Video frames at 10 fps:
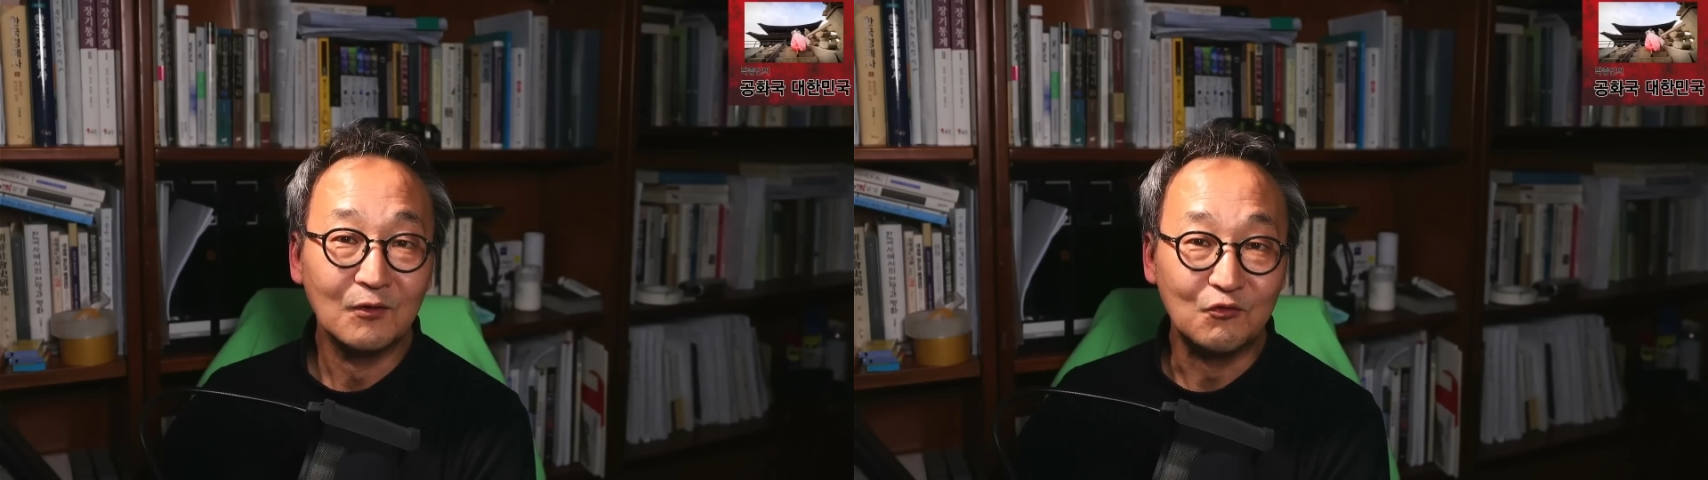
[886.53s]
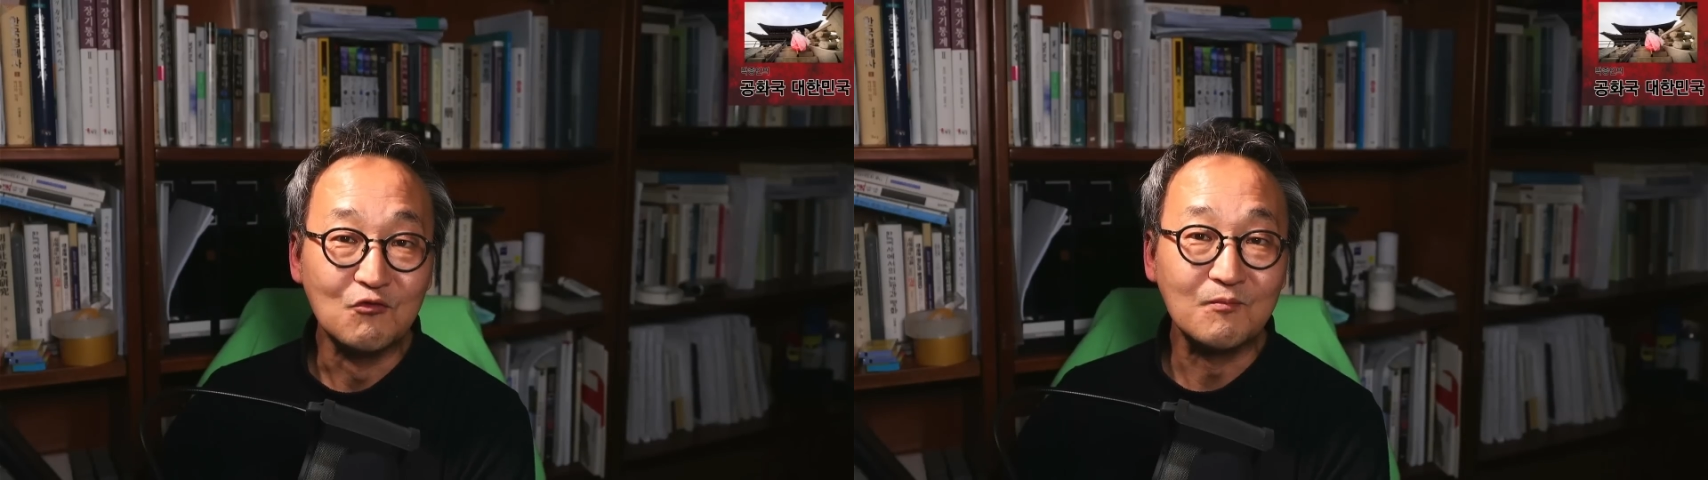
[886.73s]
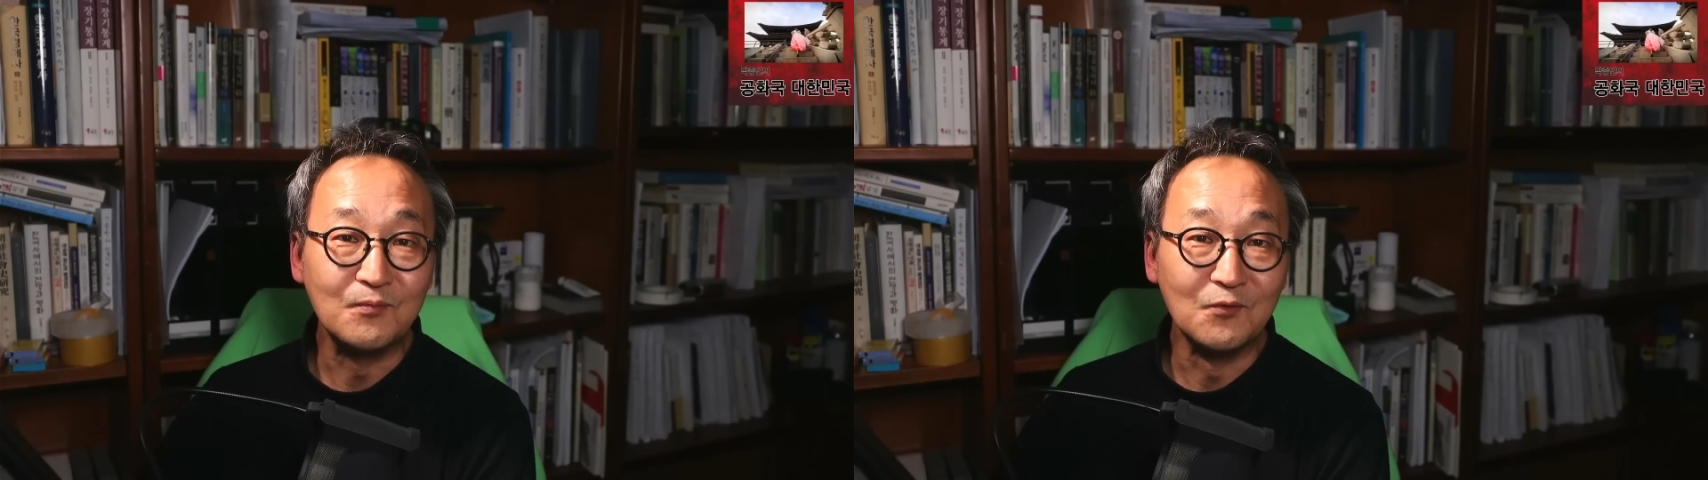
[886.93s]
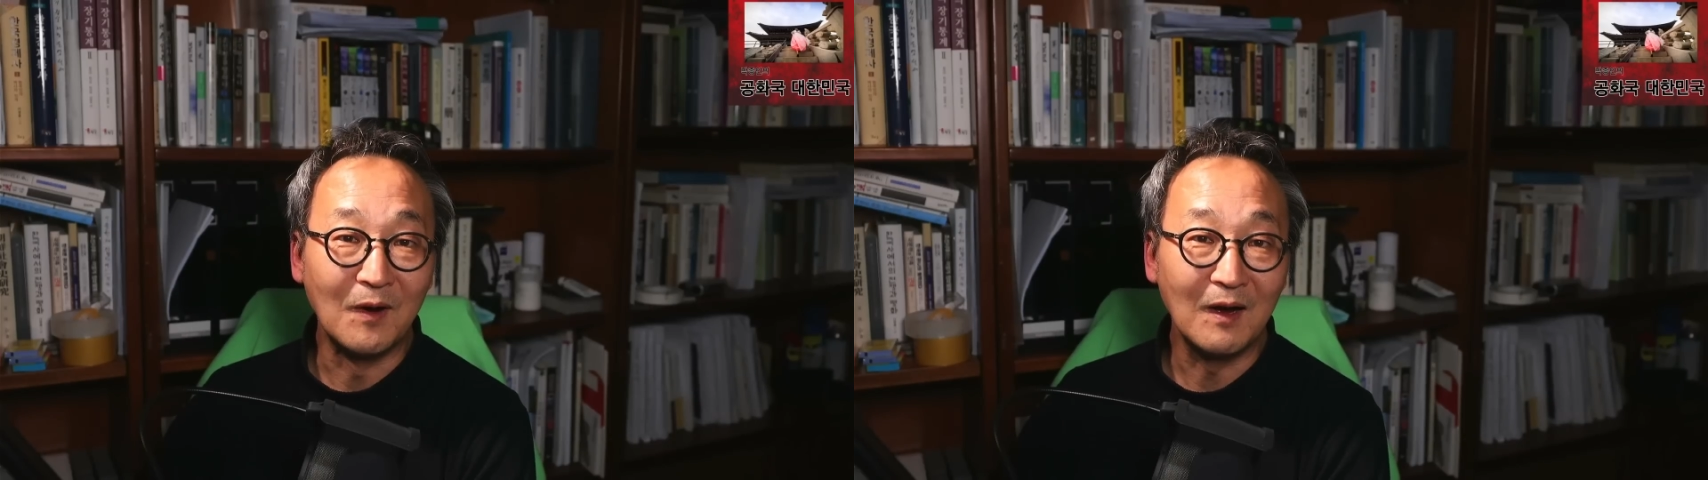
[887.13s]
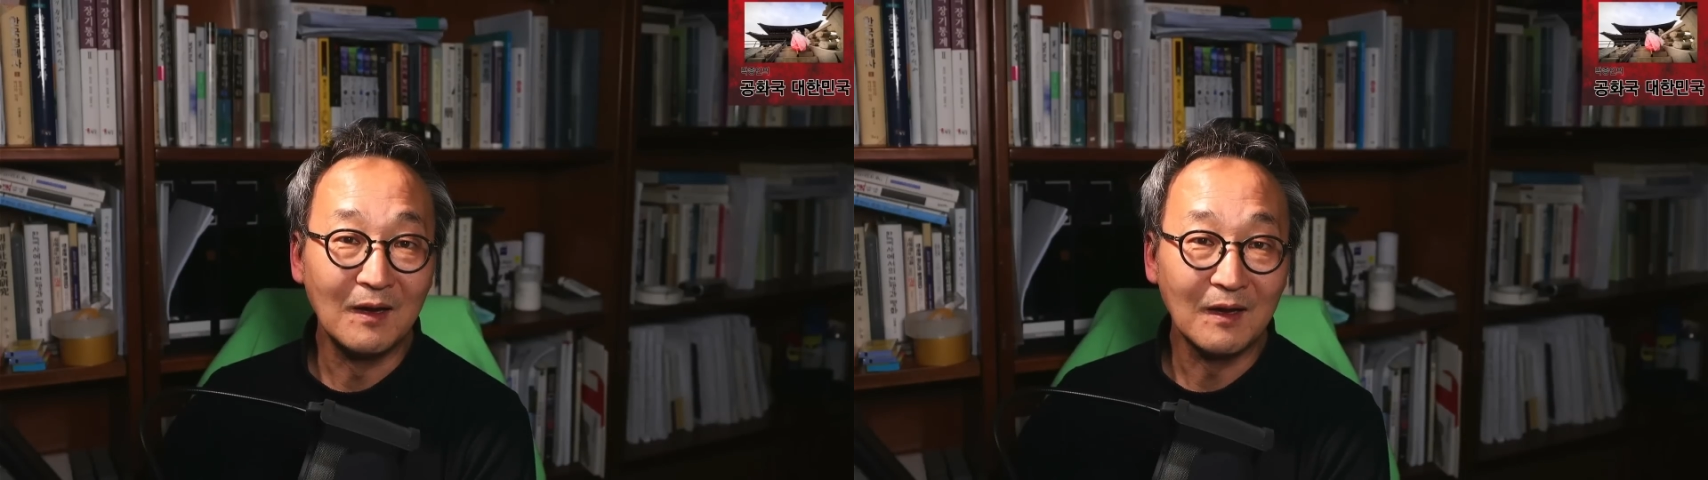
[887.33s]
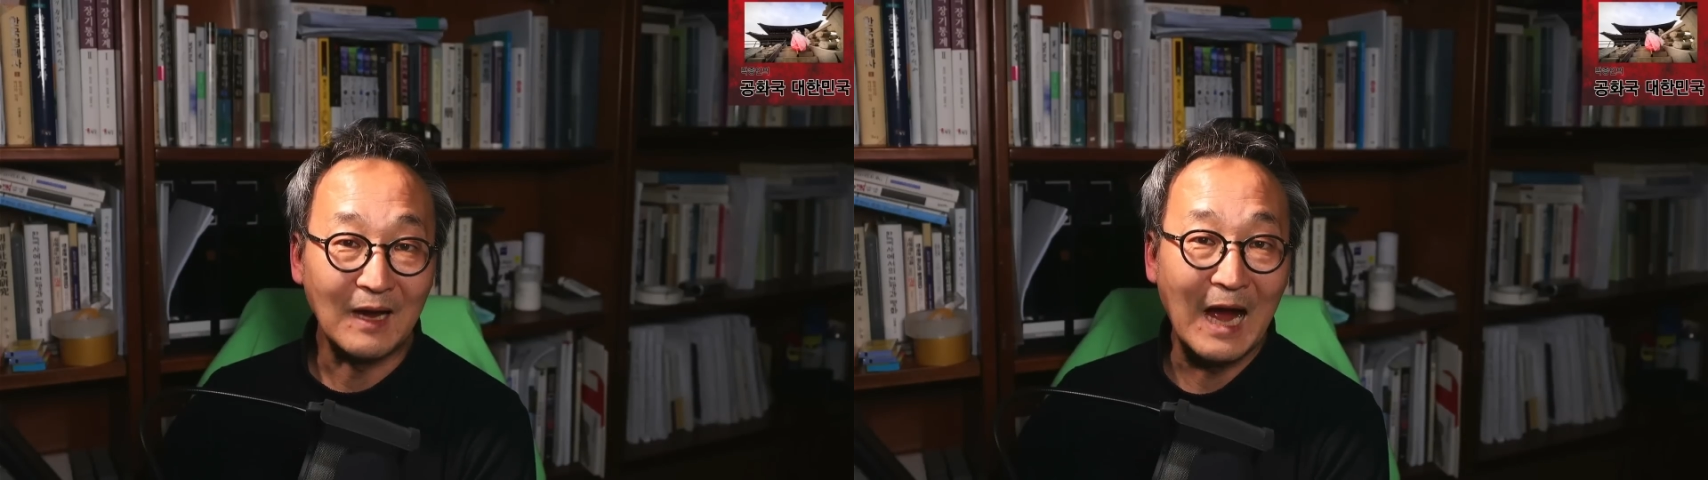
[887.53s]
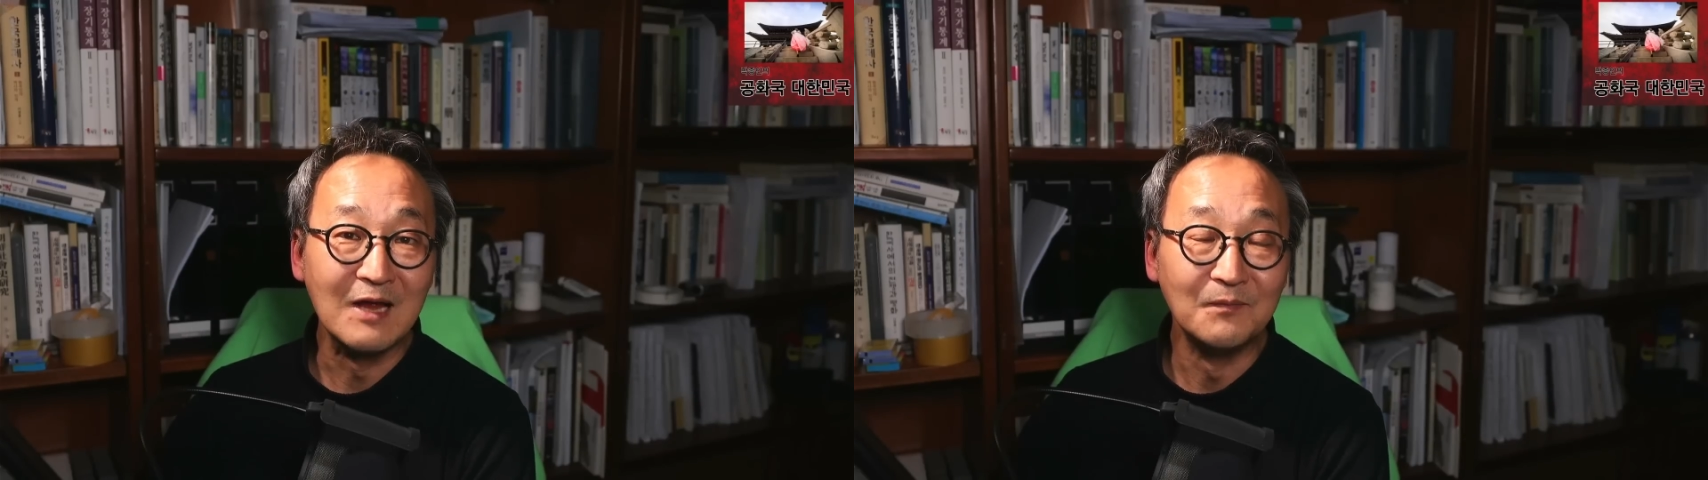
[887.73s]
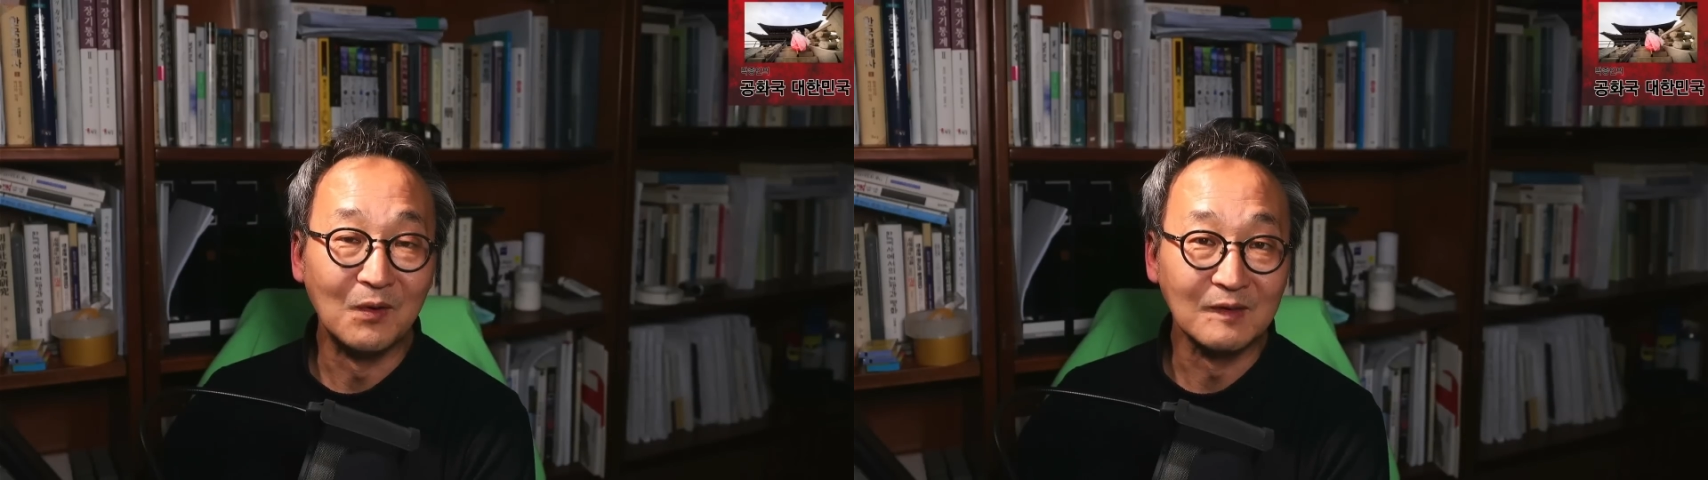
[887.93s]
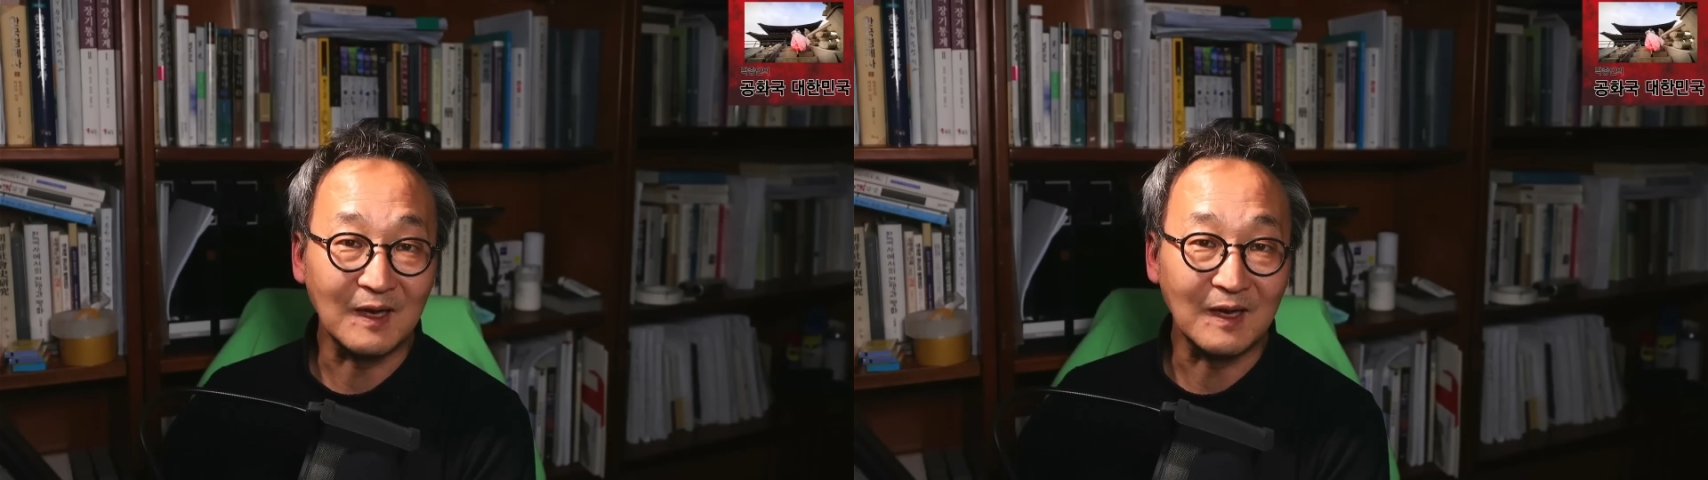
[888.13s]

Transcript: 국부와 강병을